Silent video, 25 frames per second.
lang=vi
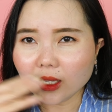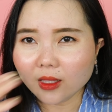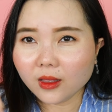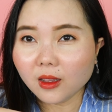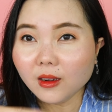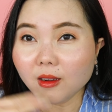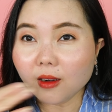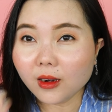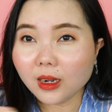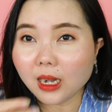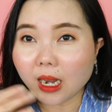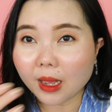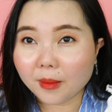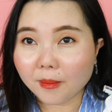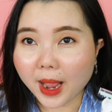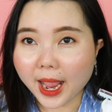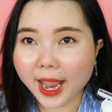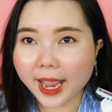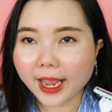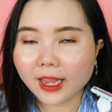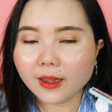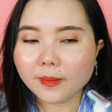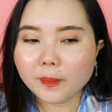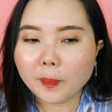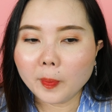nó rất là
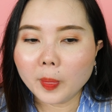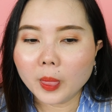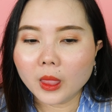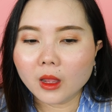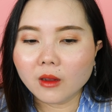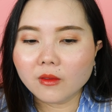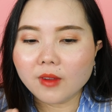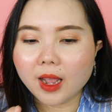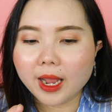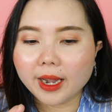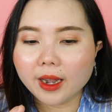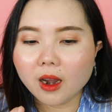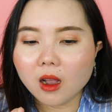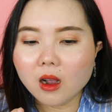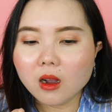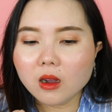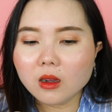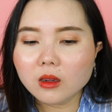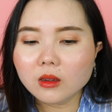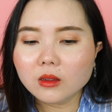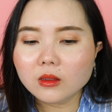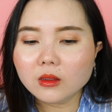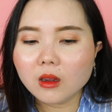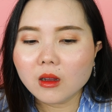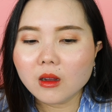bén và
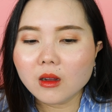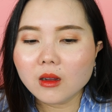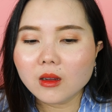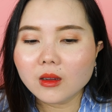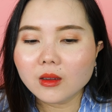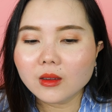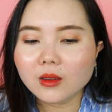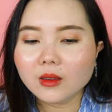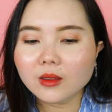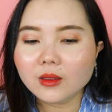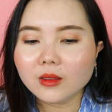nó nó